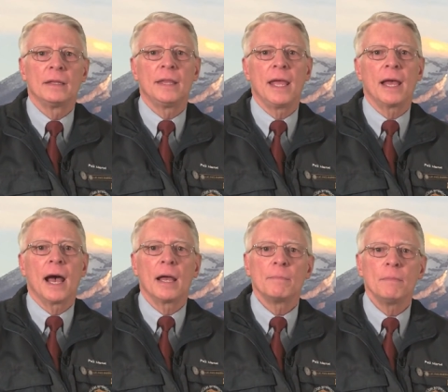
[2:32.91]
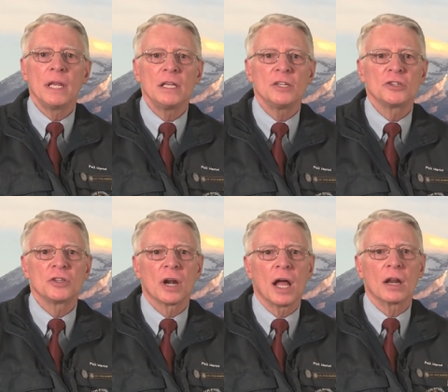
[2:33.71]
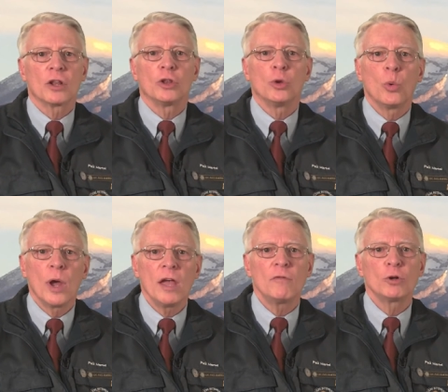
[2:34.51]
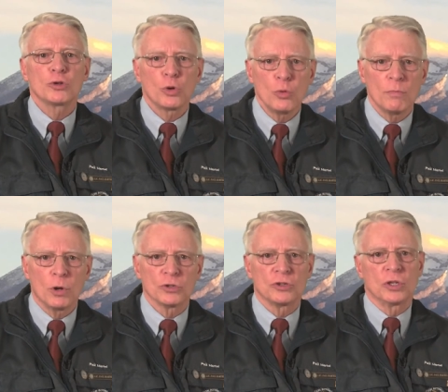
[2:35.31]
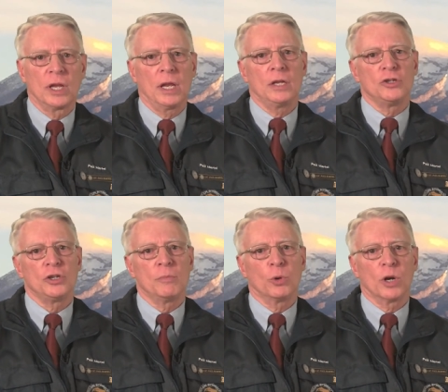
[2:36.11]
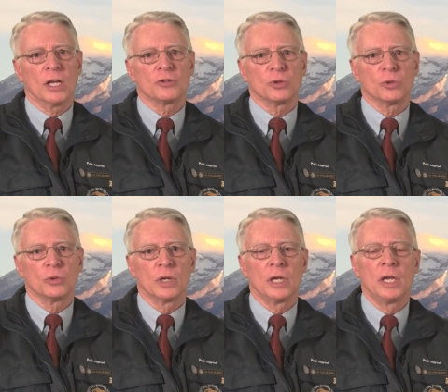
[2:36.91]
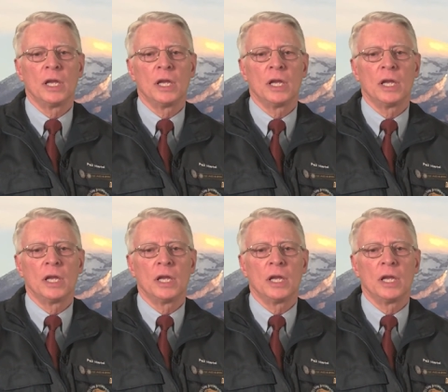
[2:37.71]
de administrar nuevos rumbos en Chimborazo.